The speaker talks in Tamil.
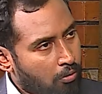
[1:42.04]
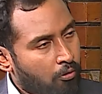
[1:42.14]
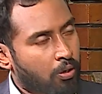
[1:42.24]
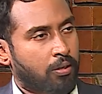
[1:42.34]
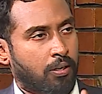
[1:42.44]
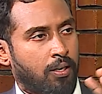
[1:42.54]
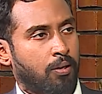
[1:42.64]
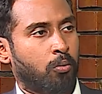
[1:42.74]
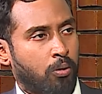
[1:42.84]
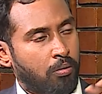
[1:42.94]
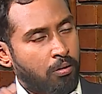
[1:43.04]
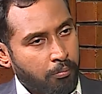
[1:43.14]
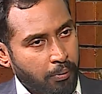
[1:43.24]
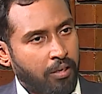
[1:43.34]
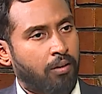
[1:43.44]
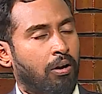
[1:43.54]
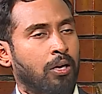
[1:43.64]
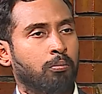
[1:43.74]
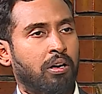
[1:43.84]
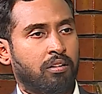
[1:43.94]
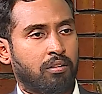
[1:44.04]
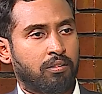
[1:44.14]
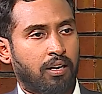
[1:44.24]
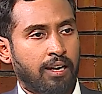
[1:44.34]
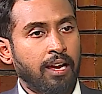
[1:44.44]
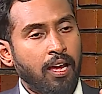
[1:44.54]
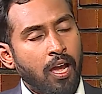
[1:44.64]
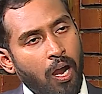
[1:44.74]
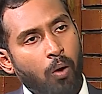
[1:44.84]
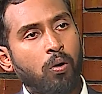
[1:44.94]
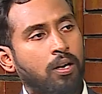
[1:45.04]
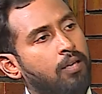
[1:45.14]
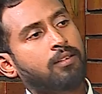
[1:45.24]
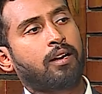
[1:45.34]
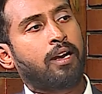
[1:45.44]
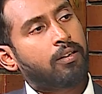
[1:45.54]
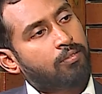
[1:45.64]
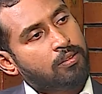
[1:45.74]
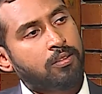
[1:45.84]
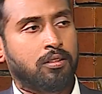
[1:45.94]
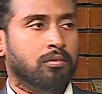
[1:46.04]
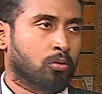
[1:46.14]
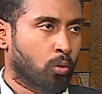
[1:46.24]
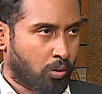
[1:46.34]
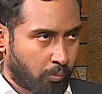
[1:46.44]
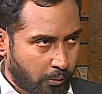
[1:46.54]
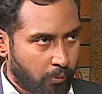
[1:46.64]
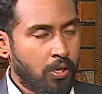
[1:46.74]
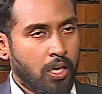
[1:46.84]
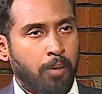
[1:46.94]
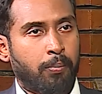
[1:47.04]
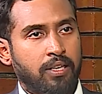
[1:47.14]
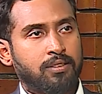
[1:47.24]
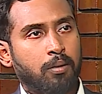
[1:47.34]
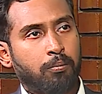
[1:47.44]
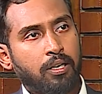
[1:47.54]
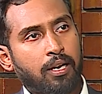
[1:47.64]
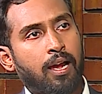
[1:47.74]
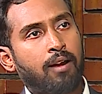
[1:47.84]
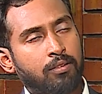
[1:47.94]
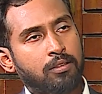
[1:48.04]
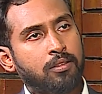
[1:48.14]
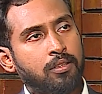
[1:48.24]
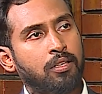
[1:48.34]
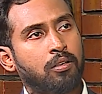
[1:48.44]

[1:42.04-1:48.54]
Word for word: அவங்களுக்கு நல்ல ஒரு பெரிய வால்யூமாக இருக்கிறதுனால அவங்களுக்கு அந்த ரேட் வந்து கொடுக்க முடியும் இப்போ எக்ஸாம்பிள் நான் வந்து